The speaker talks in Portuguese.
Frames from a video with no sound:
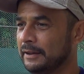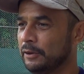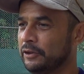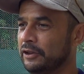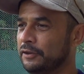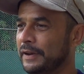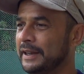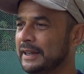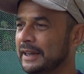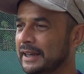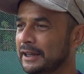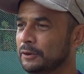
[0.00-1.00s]
Então a gente vai
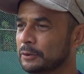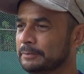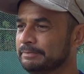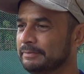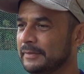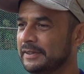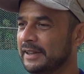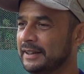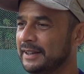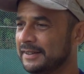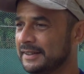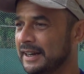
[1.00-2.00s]
criando
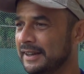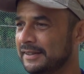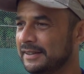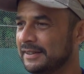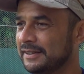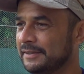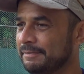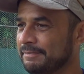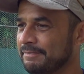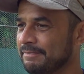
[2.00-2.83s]
certas crenças.